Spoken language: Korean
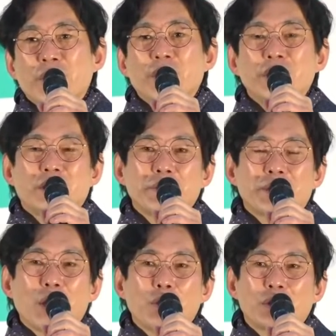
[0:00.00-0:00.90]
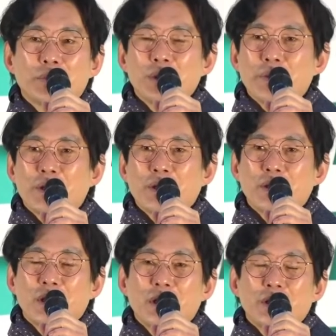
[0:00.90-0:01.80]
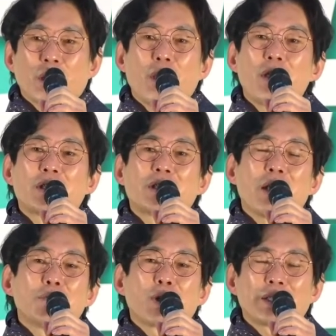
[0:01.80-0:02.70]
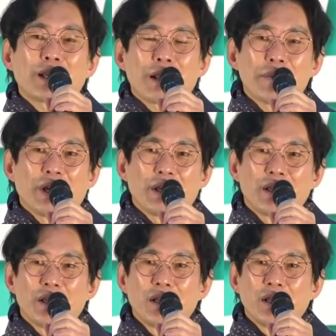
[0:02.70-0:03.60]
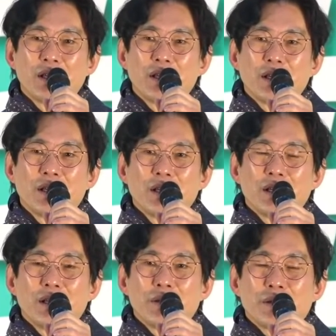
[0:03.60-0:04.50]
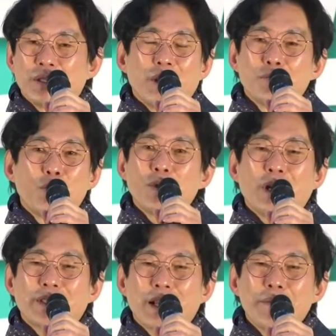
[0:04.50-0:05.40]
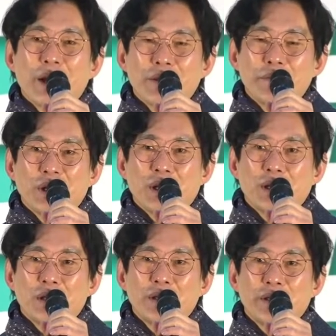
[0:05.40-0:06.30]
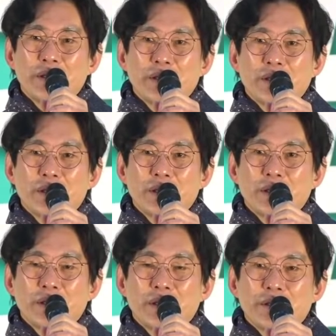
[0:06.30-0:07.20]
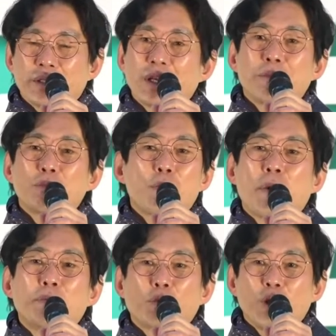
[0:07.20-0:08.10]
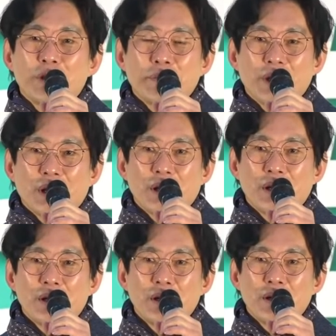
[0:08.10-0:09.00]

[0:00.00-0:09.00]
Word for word: 저희가 열심히 싸우고 있습니다만은 저 극악무도한 사람이 그냥 물러날 사람이 아닙니다. 저 사람 또 법조인입니다.